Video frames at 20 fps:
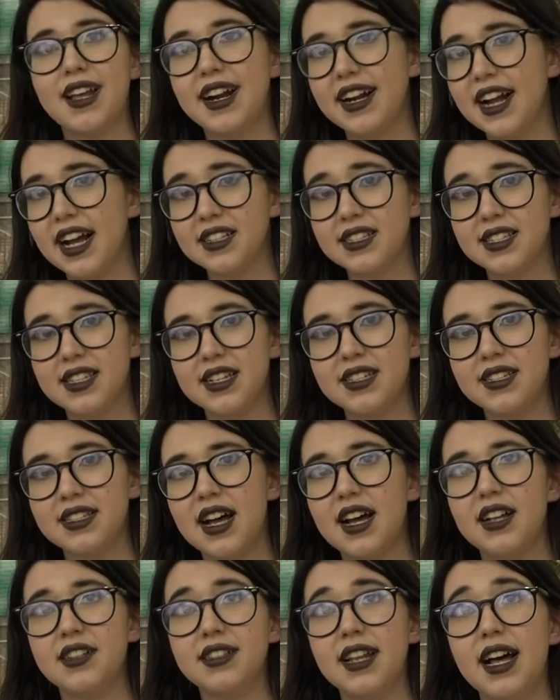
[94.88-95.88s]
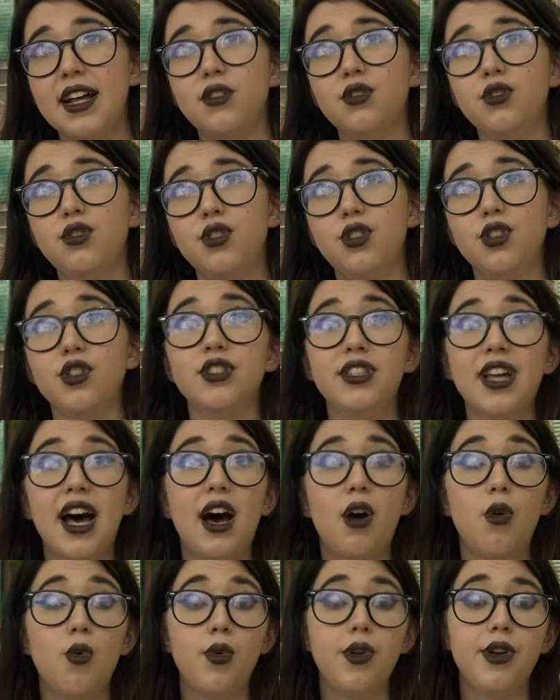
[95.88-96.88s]
ragazza sta andando,
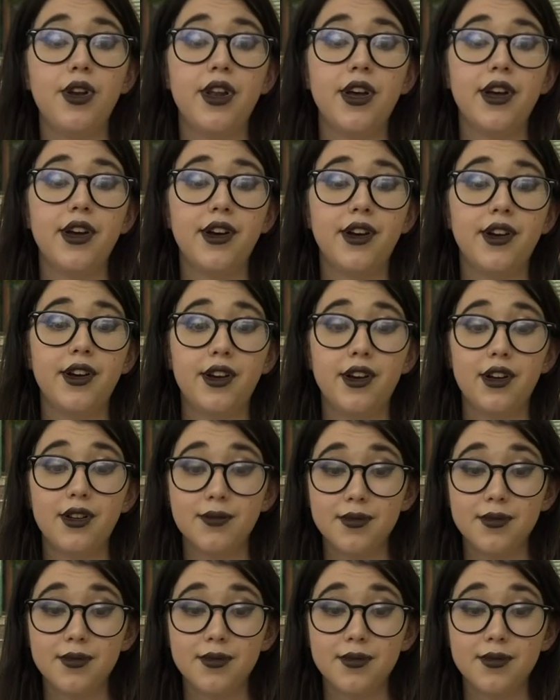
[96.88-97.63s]
un, eh,